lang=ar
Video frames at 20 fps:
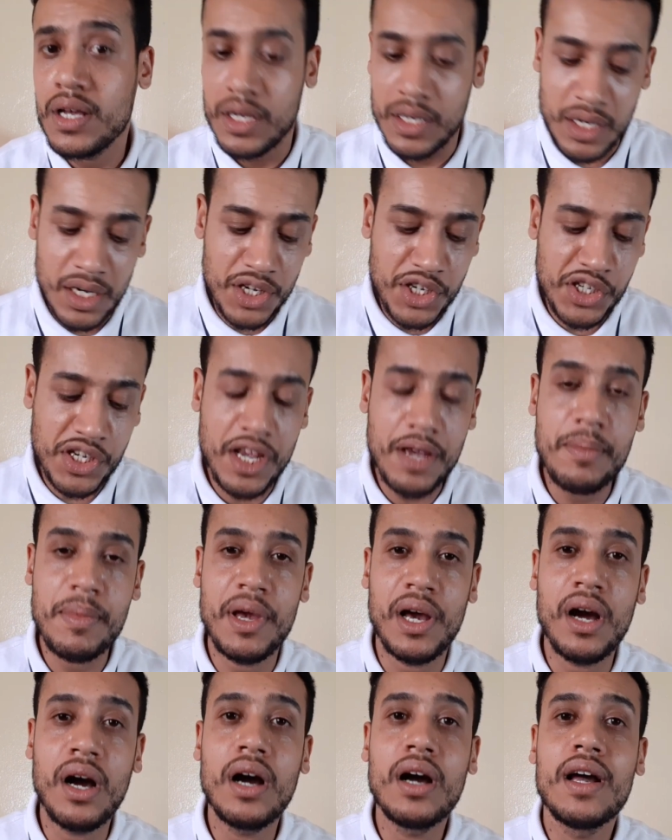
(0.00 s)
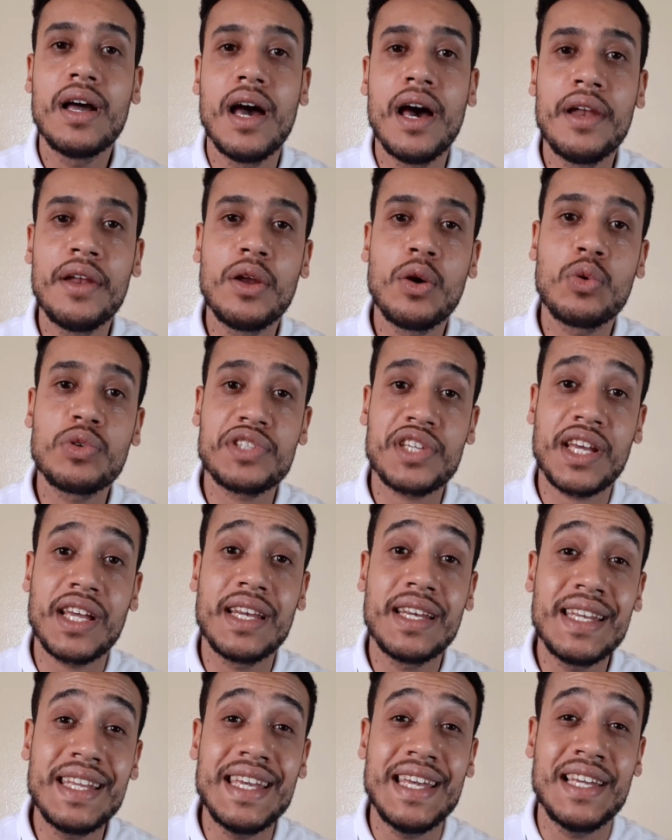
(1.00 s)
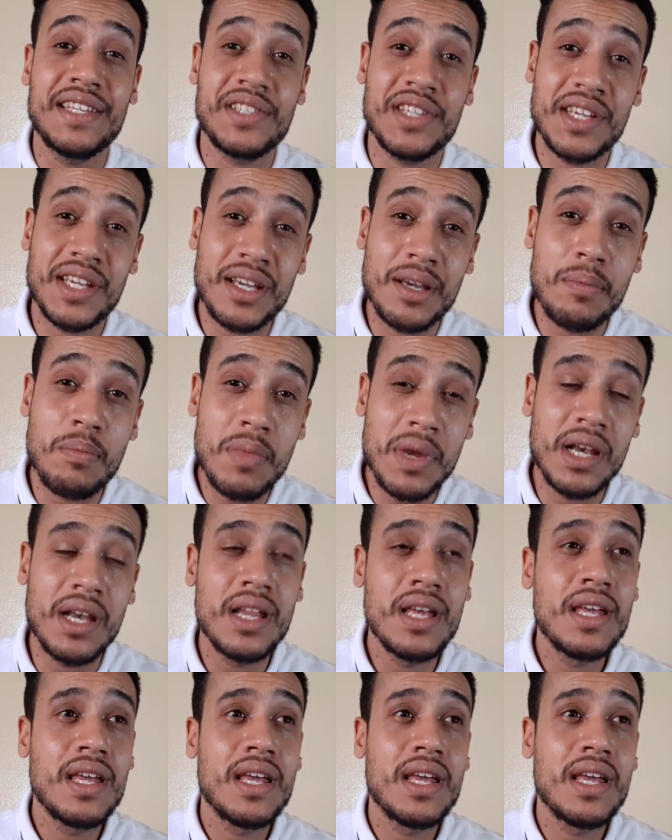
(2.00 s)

للجامعه انه تخليه حتى يكمل